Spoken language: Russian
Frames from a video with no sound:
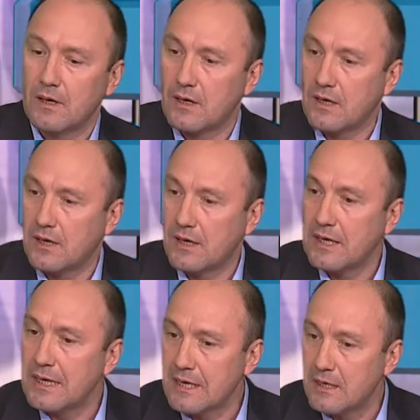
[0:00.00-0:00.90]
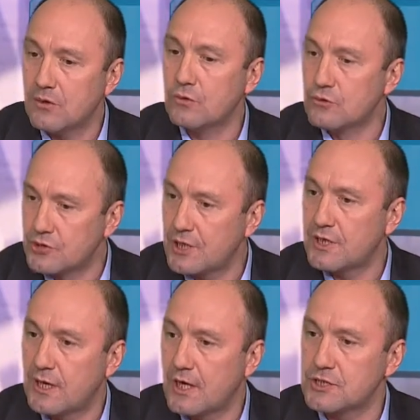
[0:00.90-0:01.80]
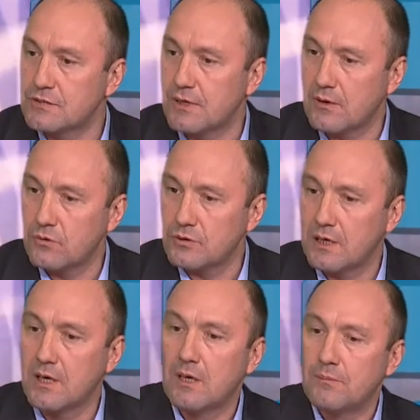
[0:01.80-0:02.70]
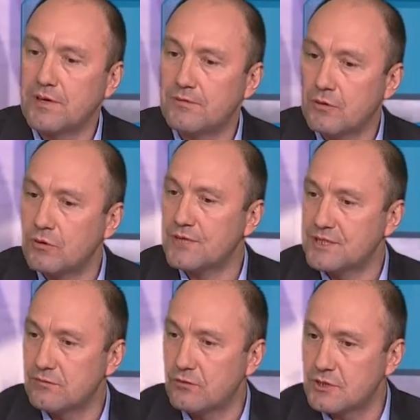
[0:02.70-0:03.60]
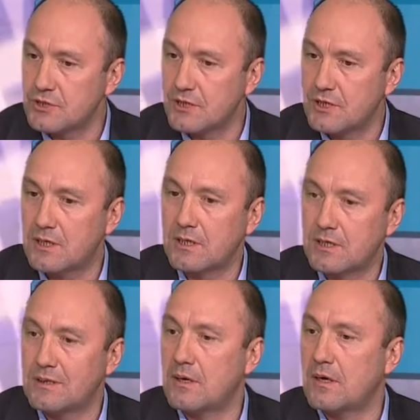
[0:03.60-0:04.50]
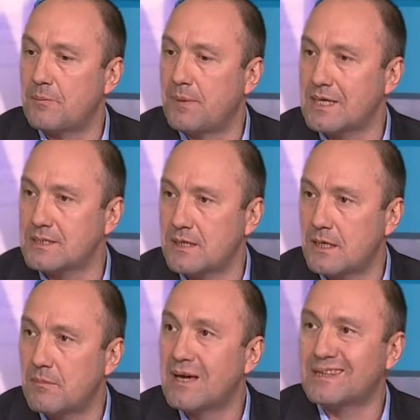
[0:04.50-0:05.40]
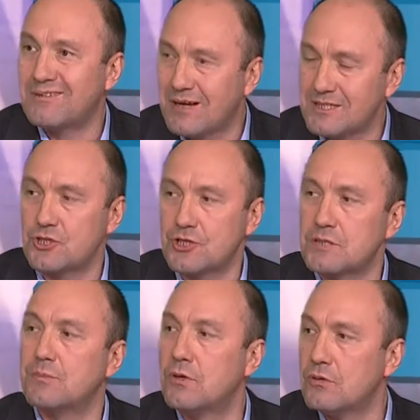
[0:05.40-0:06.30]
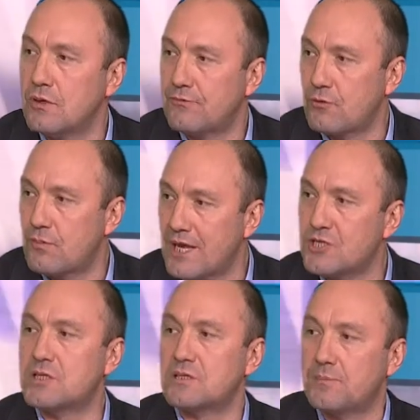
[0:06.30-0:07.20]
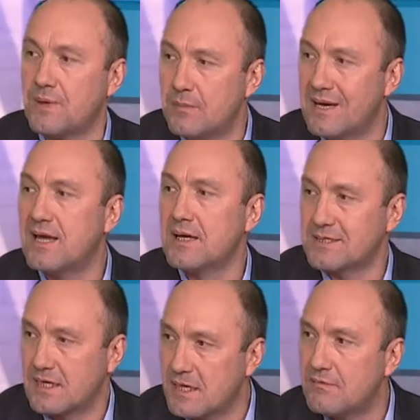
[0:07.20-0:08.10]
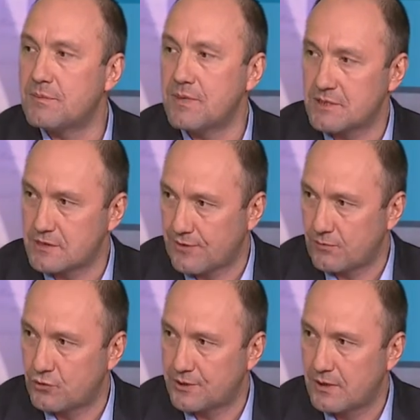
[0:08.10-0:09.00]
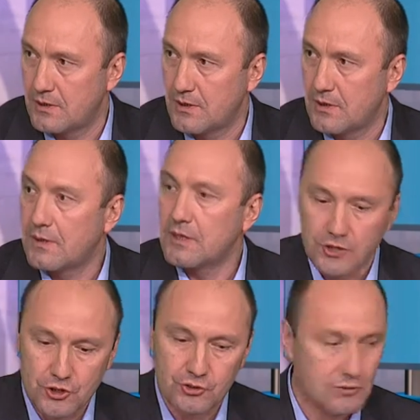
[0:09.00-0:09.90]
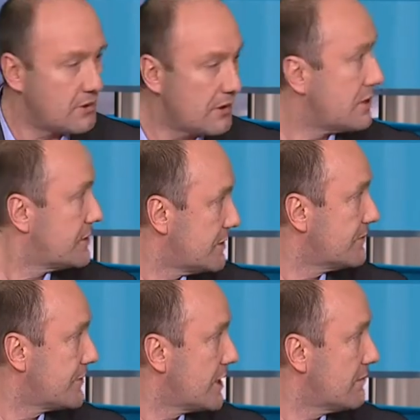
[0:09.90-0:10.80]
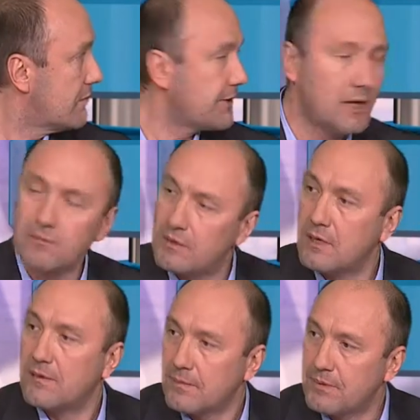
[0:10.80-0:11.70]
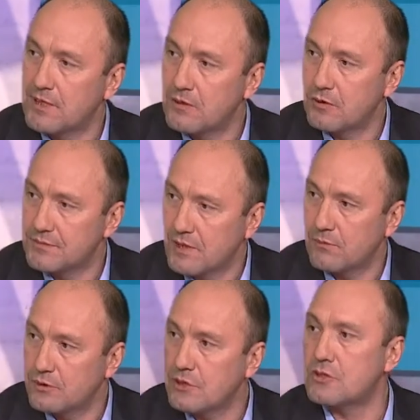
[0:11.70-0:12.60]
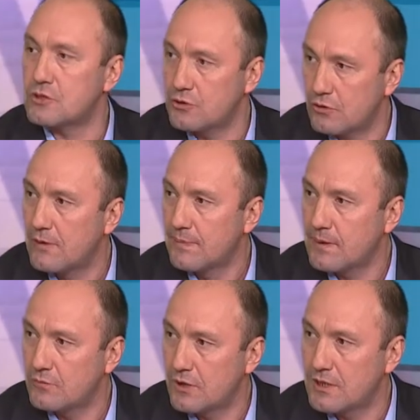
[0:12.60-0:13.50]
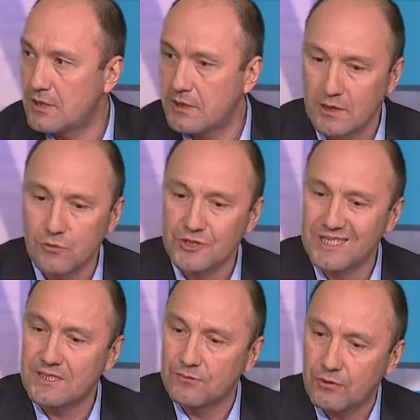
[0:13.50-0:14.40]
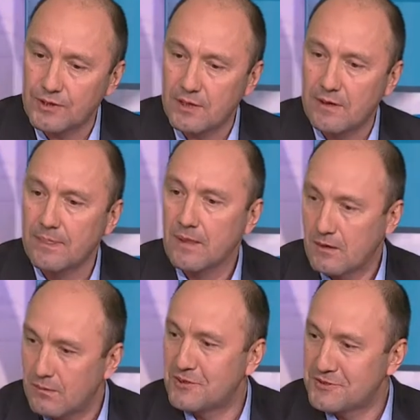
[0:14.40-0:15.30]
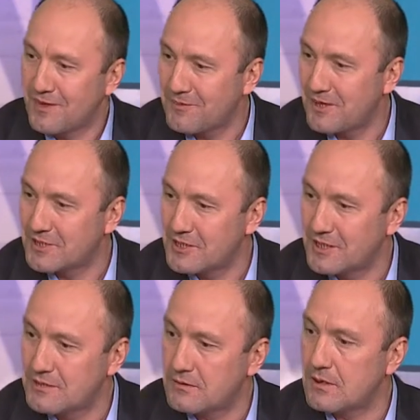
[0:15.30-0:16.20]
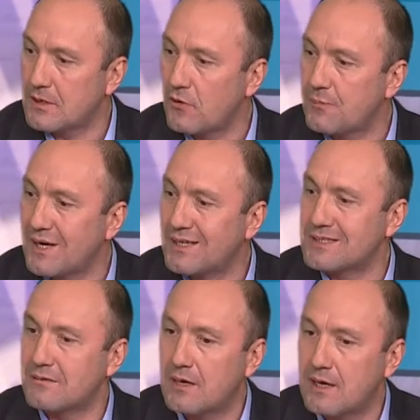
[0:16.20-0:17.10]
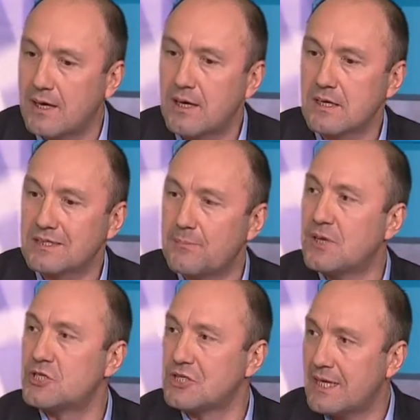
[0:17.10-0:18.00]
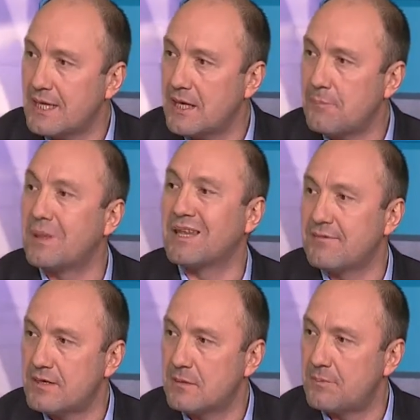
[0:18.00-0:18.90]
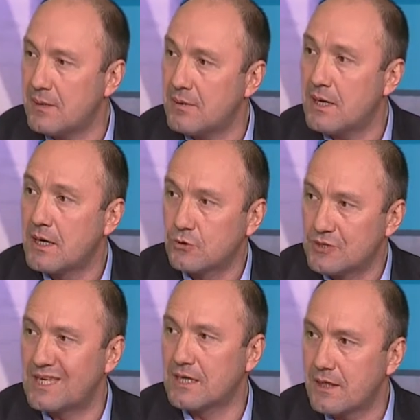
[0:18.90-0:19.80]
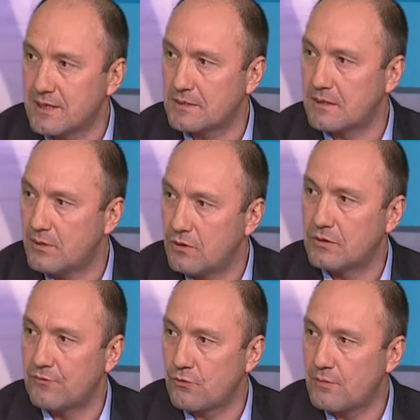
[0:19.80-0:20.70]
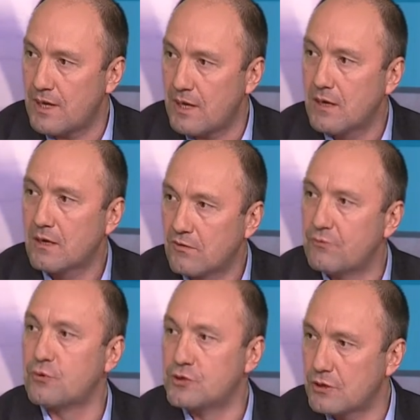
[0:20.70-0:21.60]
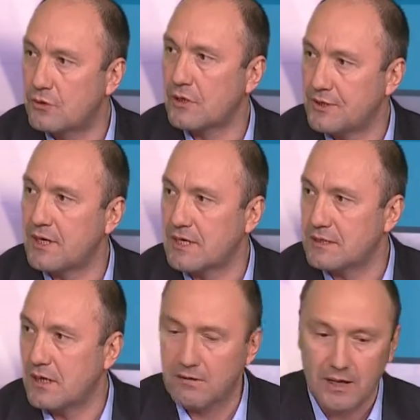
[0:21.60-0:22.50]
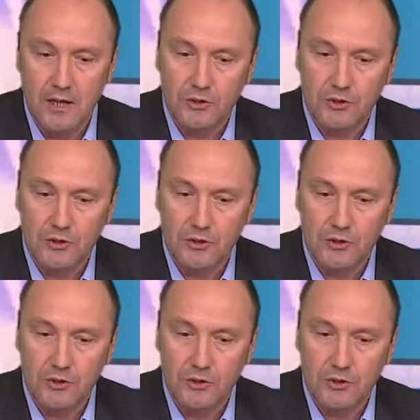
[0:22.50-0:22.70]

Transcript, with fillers: а, и улучшение качества работы привело на сегодняшний день к э, показателям 26 миллионов рублей чистой прибыли за 9 месяцев работы. И еще э, в третьем квартале мы планируем заработать еще немного денег. И уже сегодня мы с вами, как члены Совета директоров, проголосовали за перечисление половины прибыли, то есть 13 миллионов рублей в бюджет города Ярославля.